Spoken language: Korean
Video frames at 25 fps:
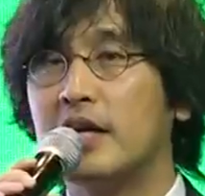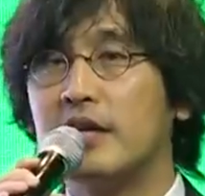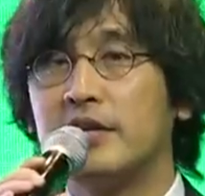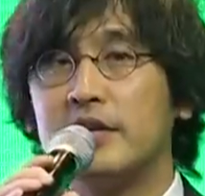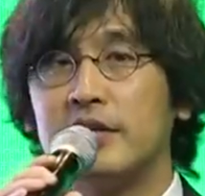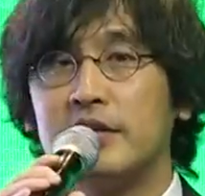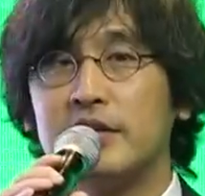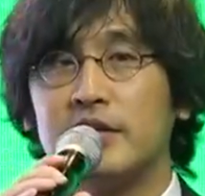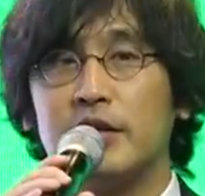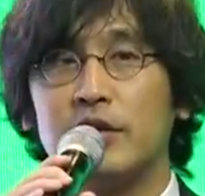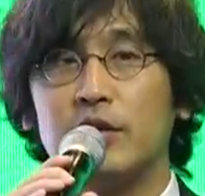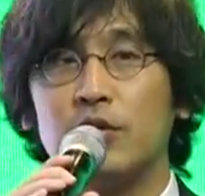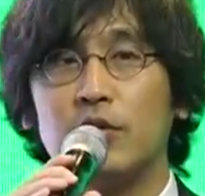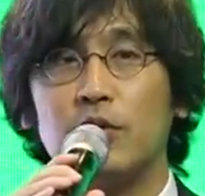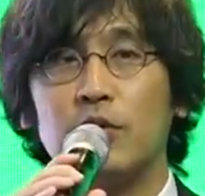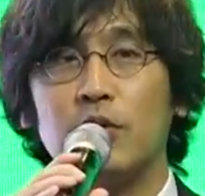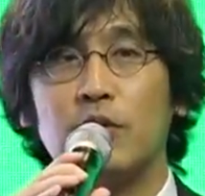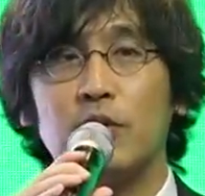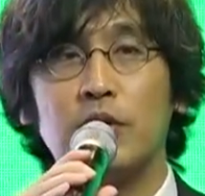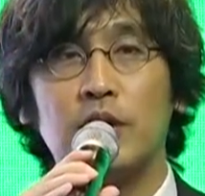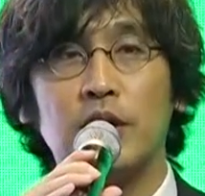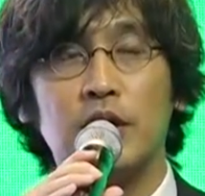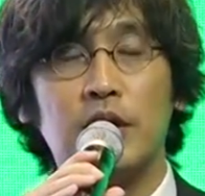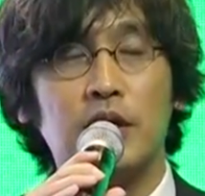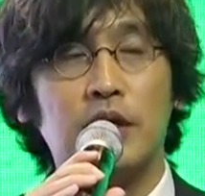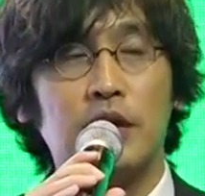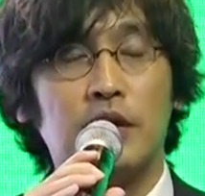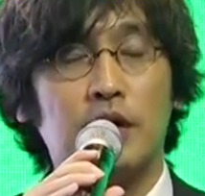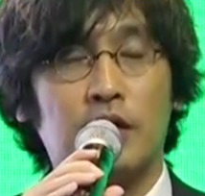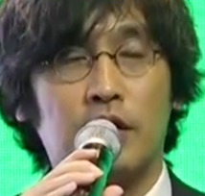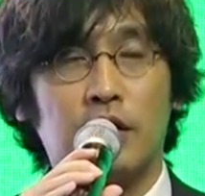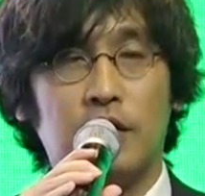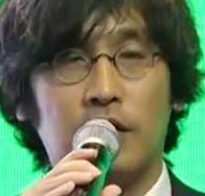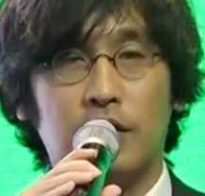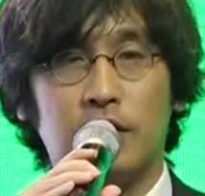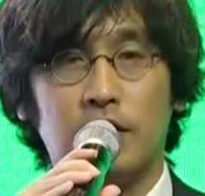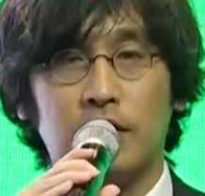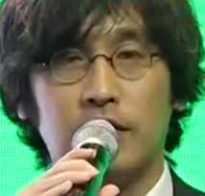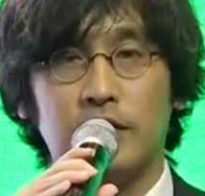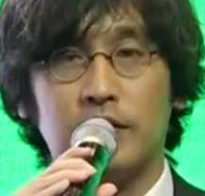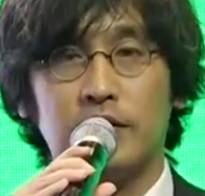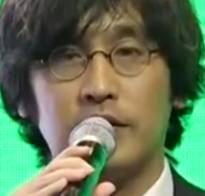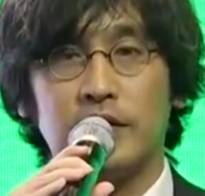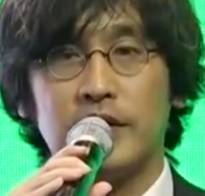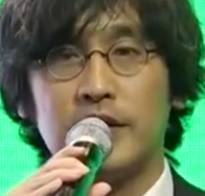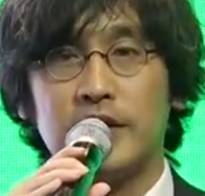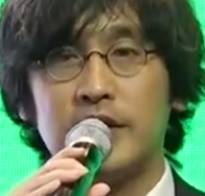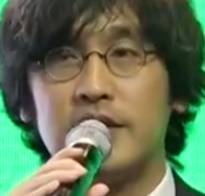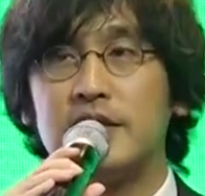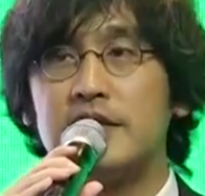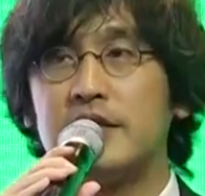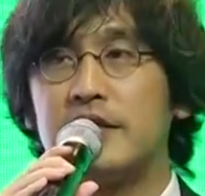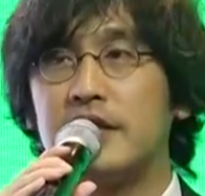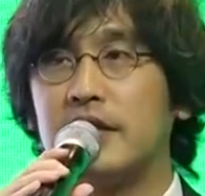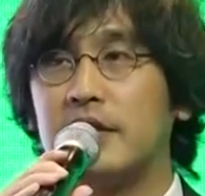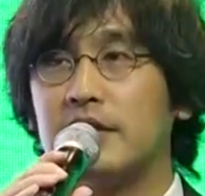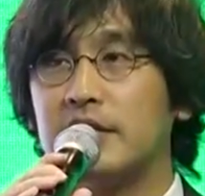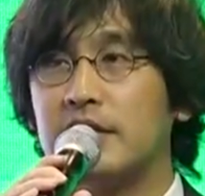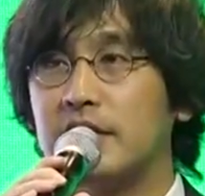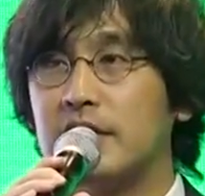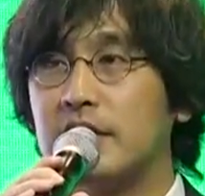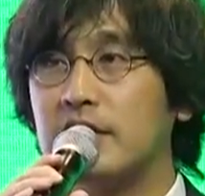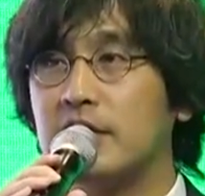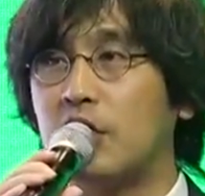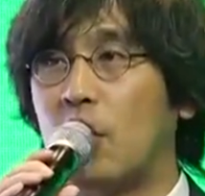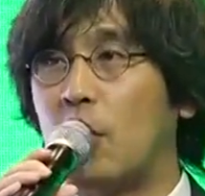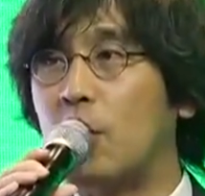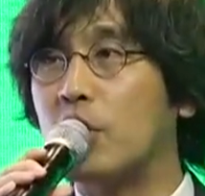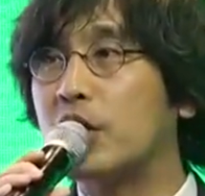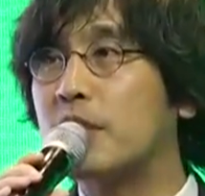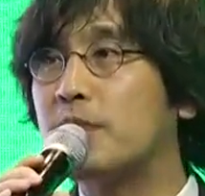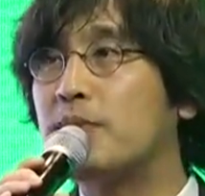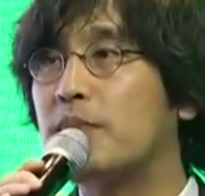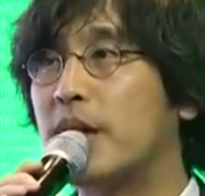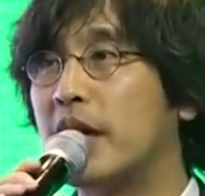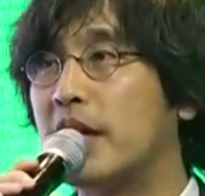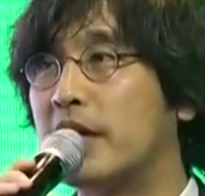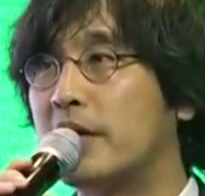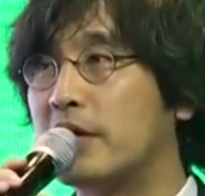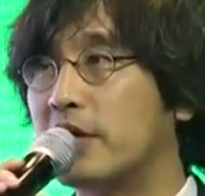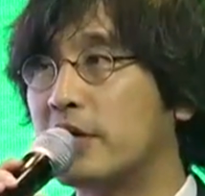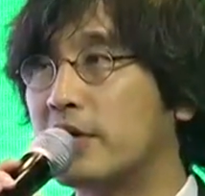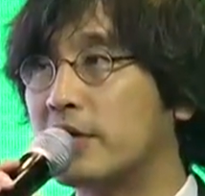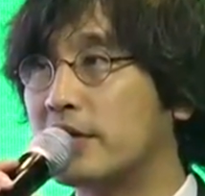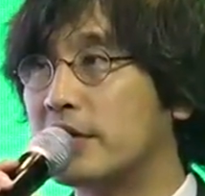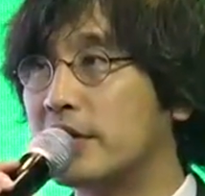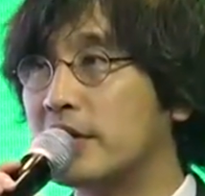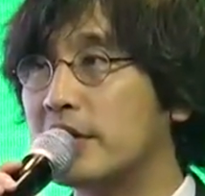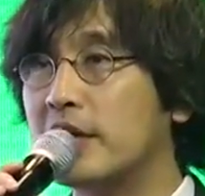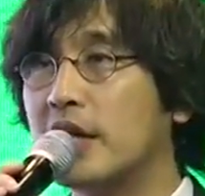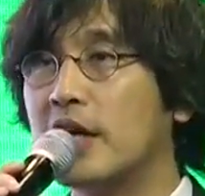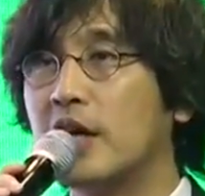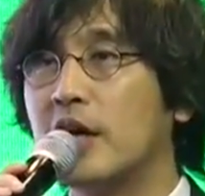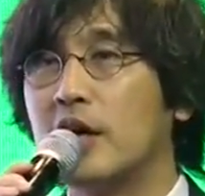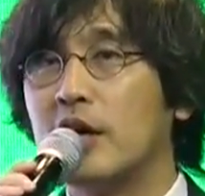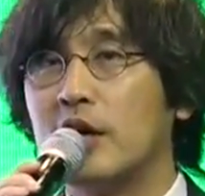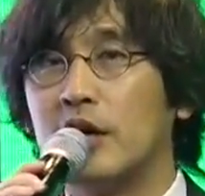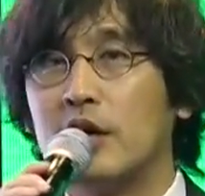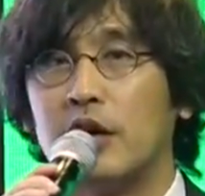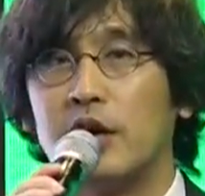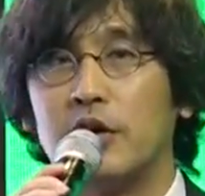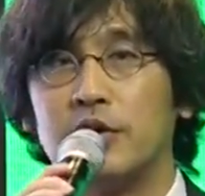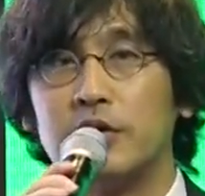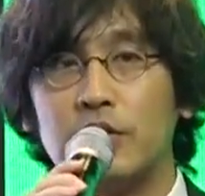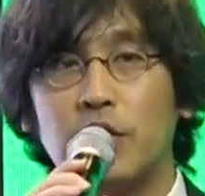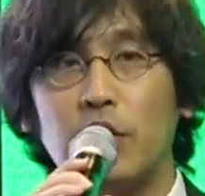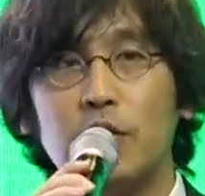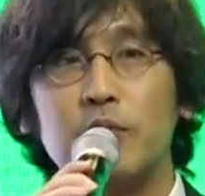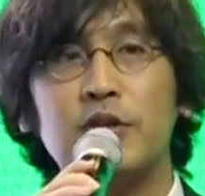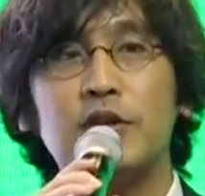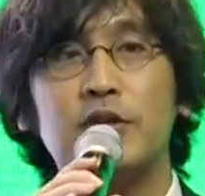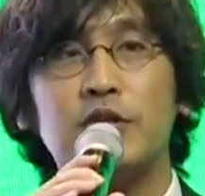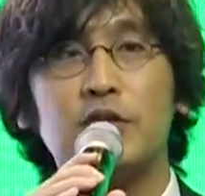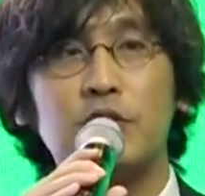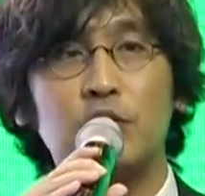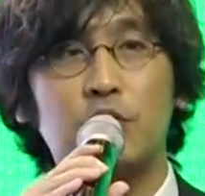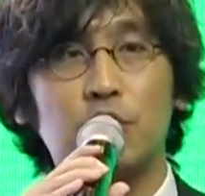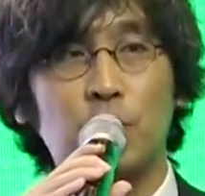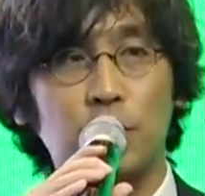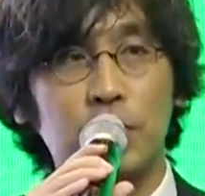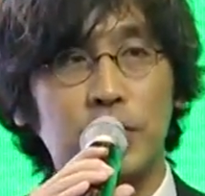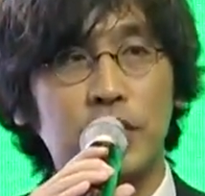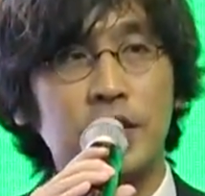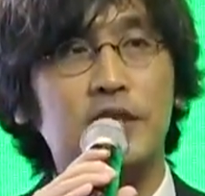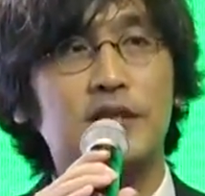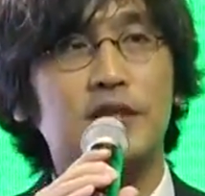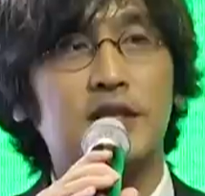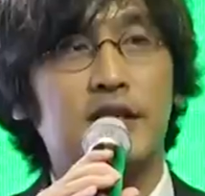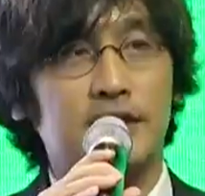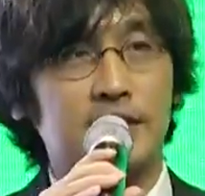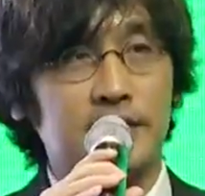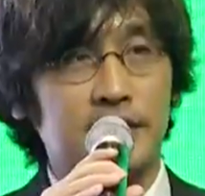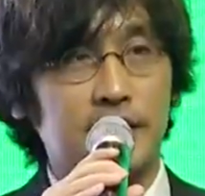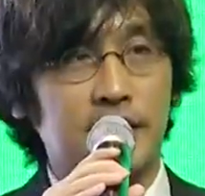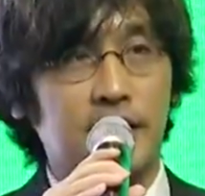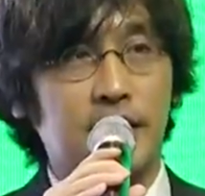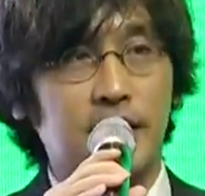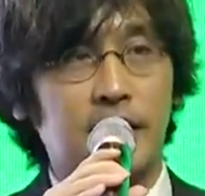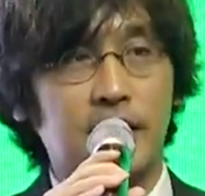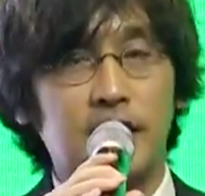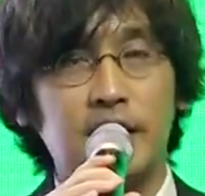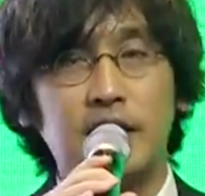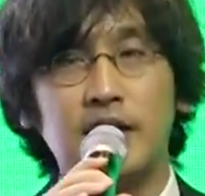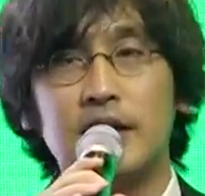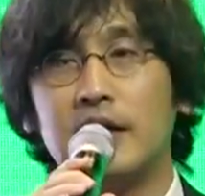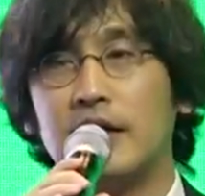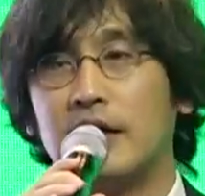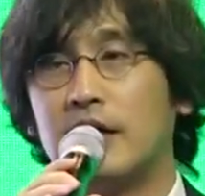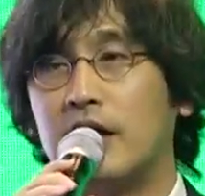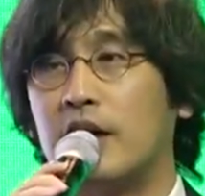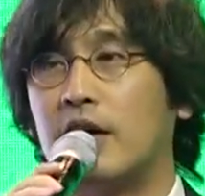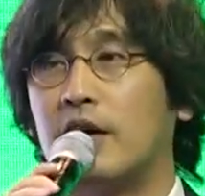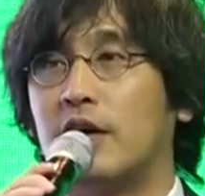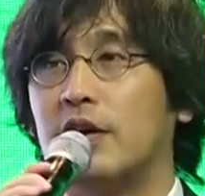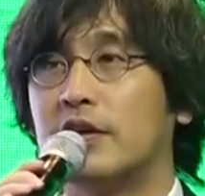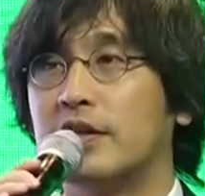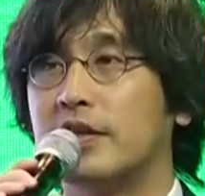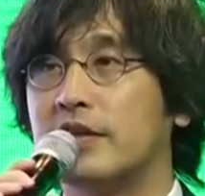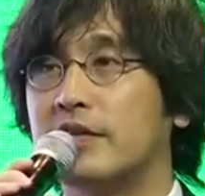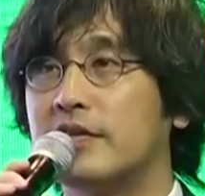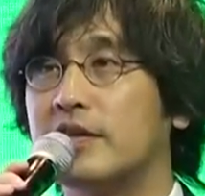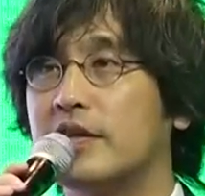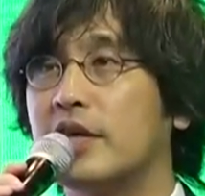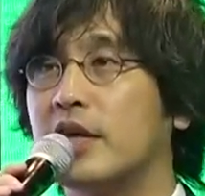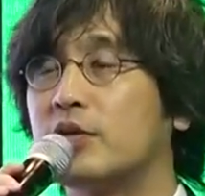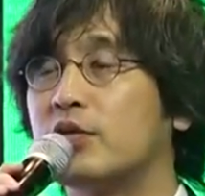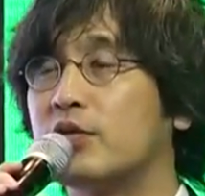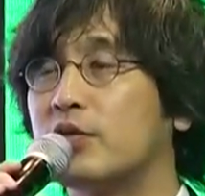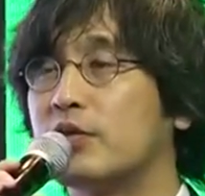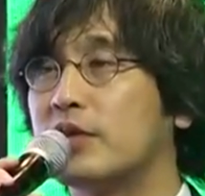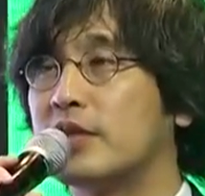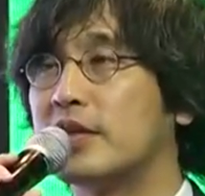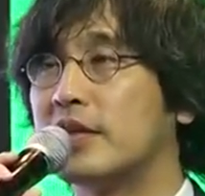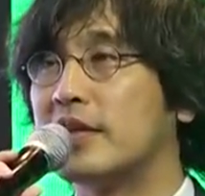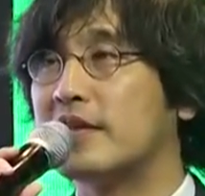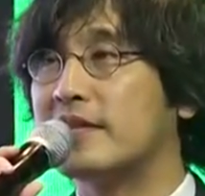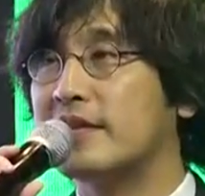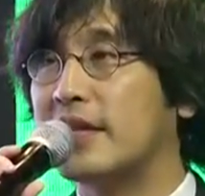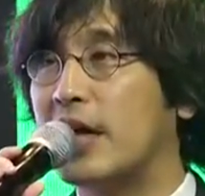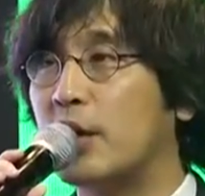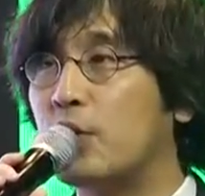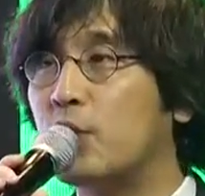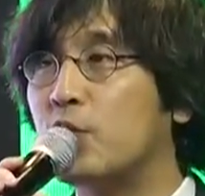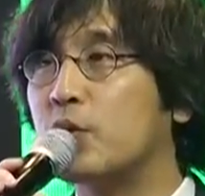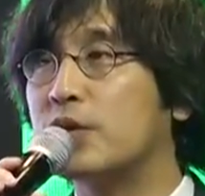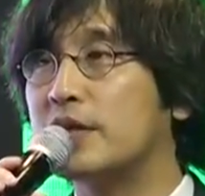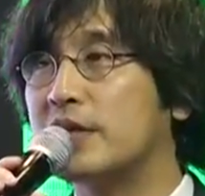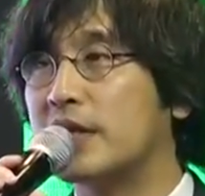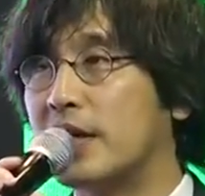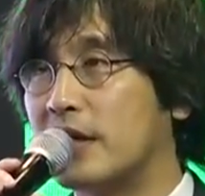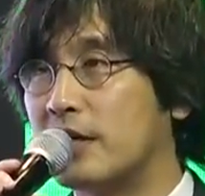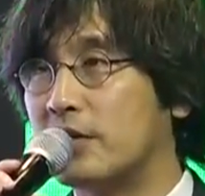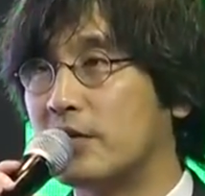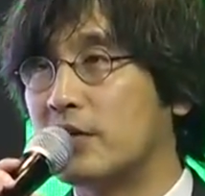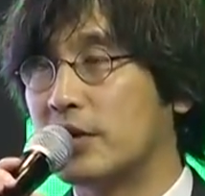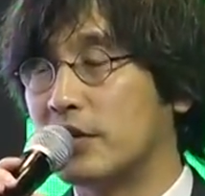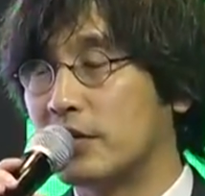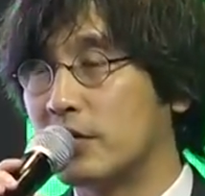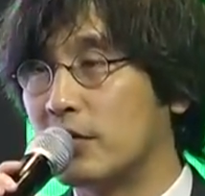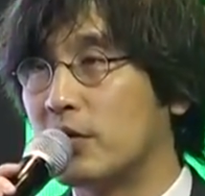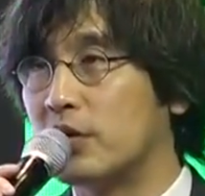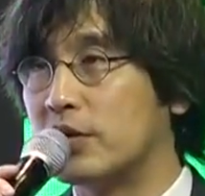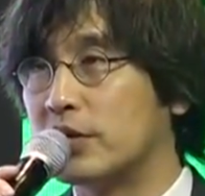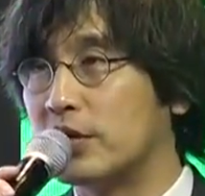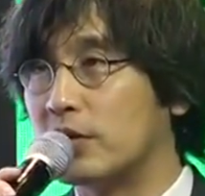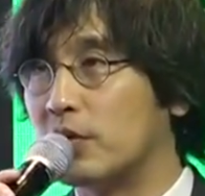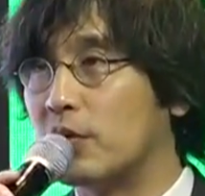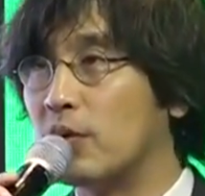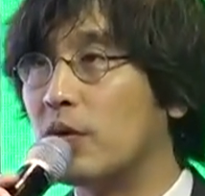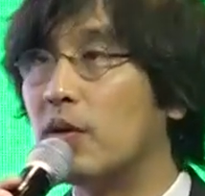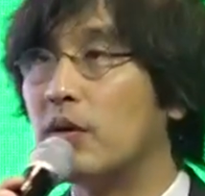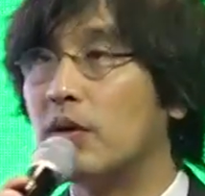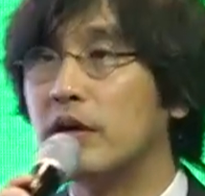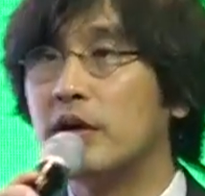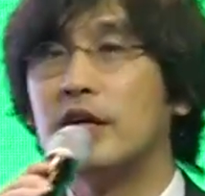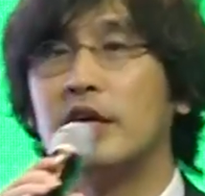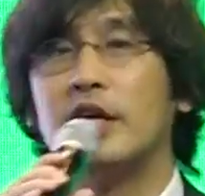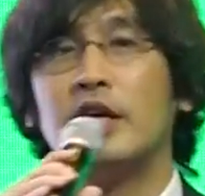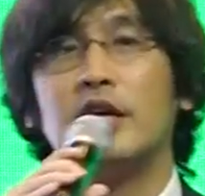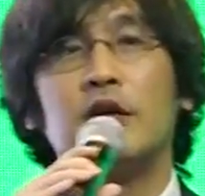실제로 어, 인재를 영입하려는 어, 서비스 조직 자체가 어, 인사 조직의 사용자가 되는 것이고